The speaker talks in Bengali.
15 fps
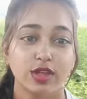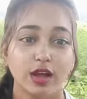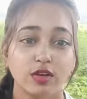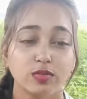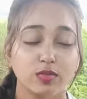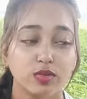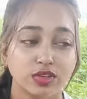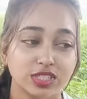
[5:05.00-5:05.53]

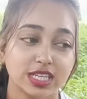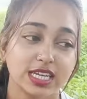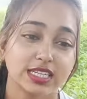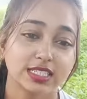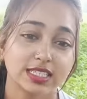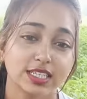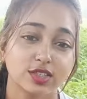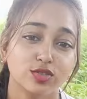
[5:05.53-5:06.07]
এখন বসে
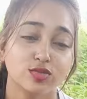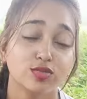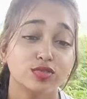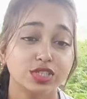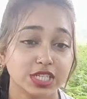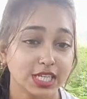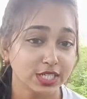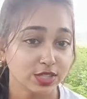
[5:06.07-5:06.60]
আছি শ্যুট
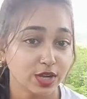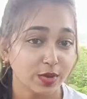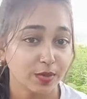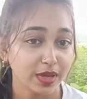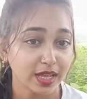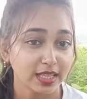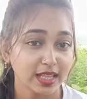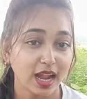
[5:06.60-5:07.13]
শেষ
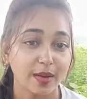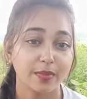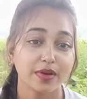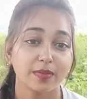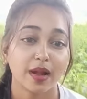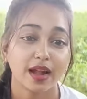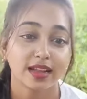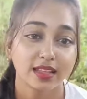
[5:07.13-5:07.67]
হবে তারপর
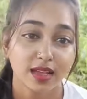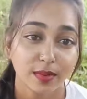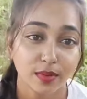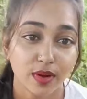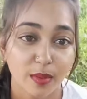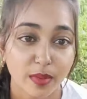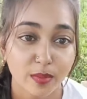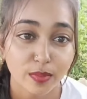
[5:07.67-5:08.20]
বাড়ি যাব
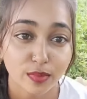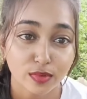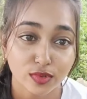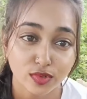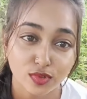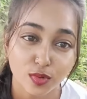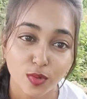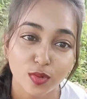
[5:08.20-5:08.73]
আমি
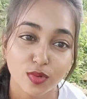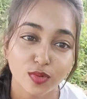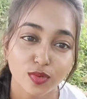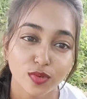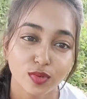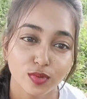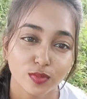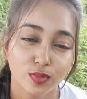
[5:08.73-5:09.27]

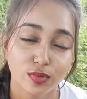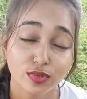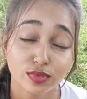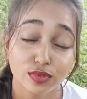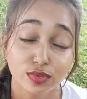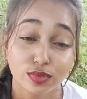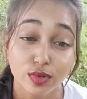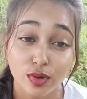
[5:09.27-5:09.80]
প্রচণ্ড
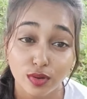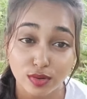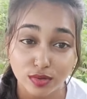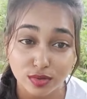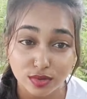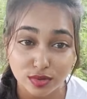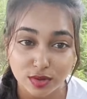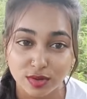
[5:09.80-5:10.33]

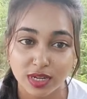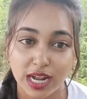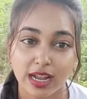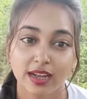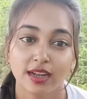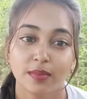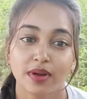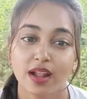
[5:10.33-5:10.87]
প্রচণ্ড
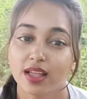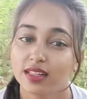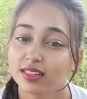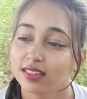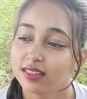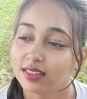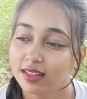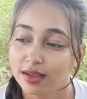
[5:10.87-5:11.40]
টায়ার আমার
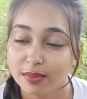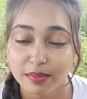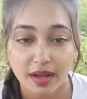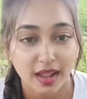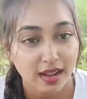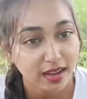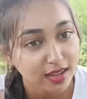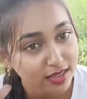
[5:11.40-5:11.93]
একদম
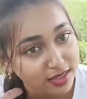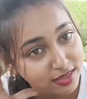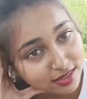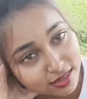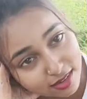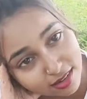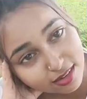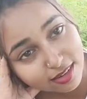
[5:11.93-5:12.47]
ভালো লাগছে